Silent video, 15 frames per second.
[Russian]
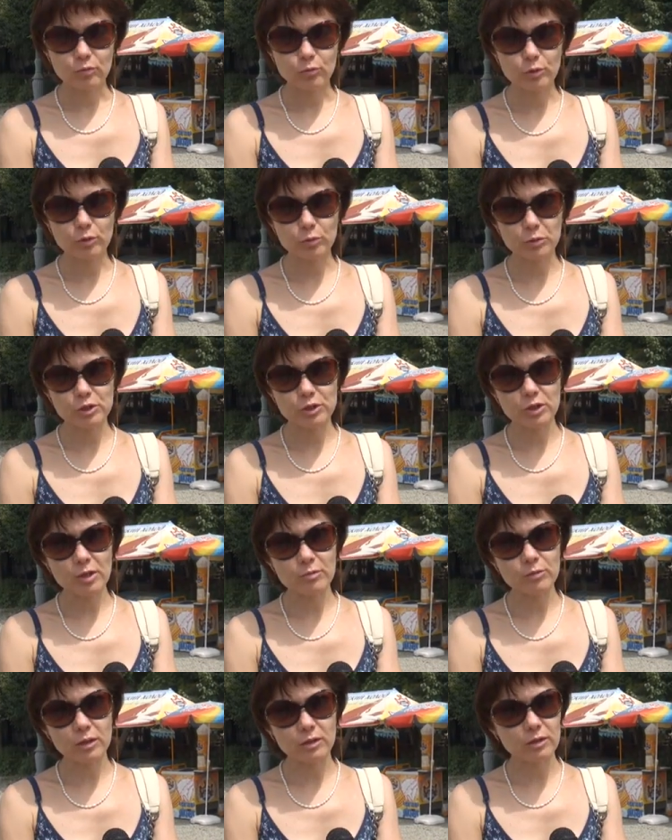Ну,
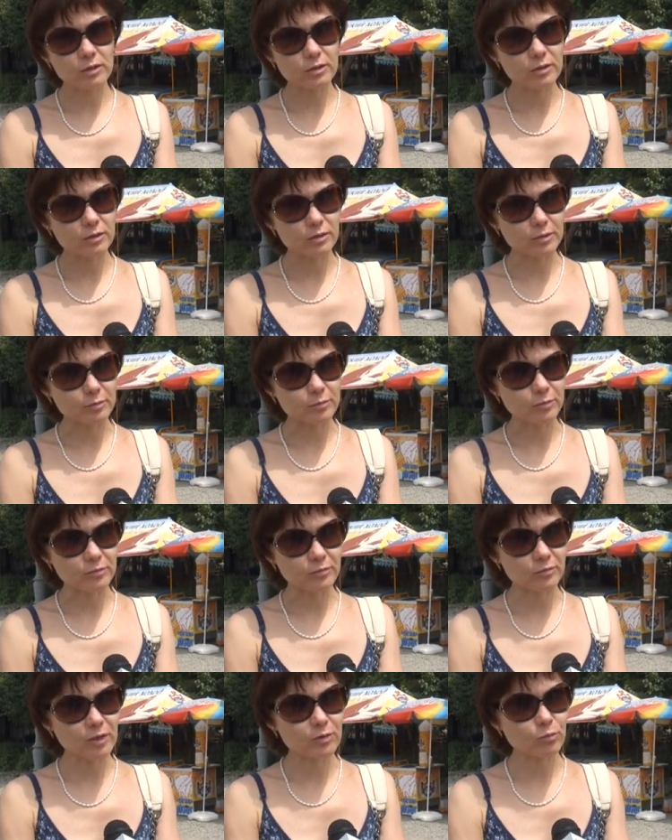предпочитаем на этом
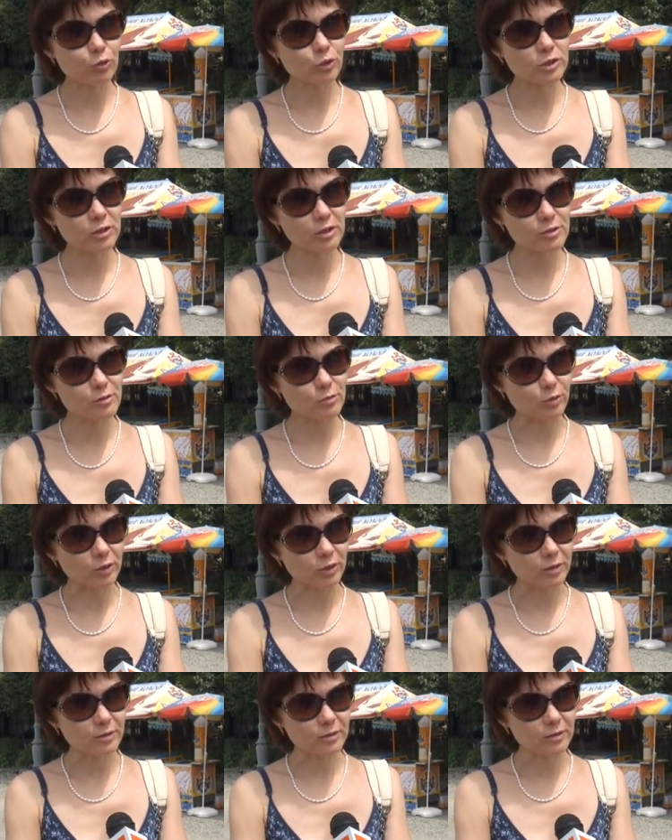бухте
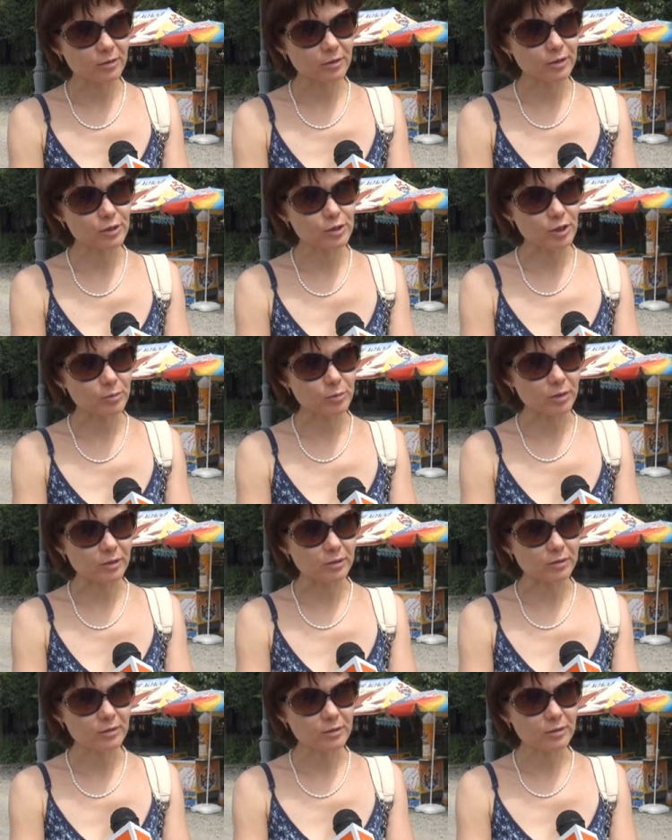Лазурной, на
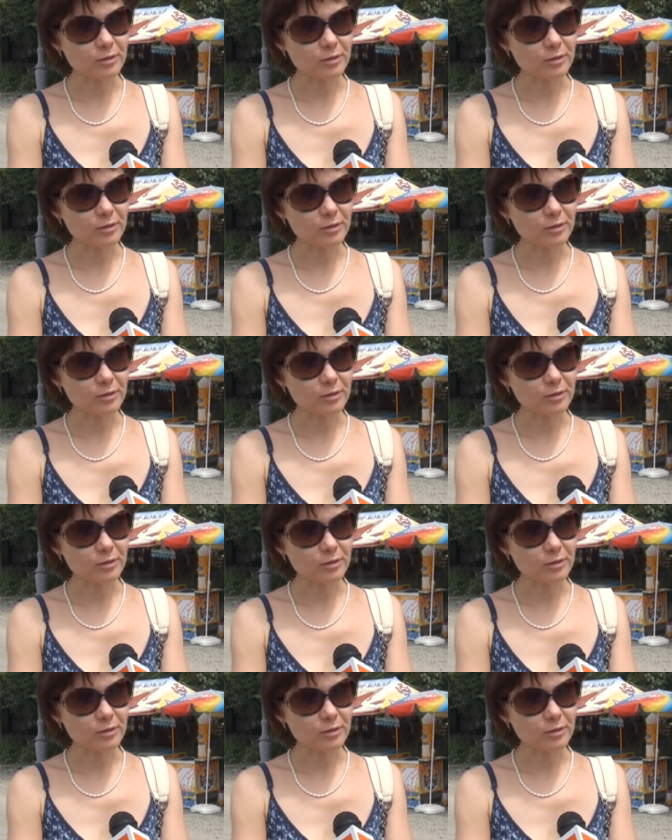Шамаре.